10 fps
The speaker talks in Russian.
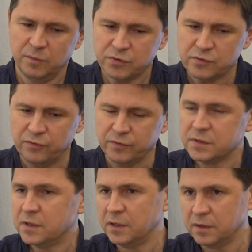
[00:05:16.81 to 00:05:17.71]
И, безусловно,
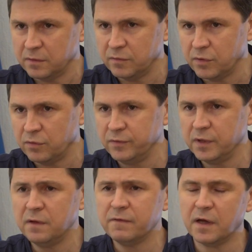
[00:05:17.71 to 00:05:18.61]
знает верховный
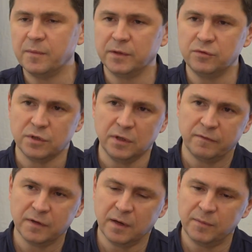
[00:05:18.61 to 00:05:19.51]
главнокомандующий,
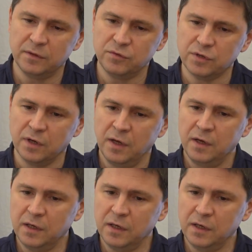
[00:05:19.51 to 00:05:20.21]
главнокомандующий.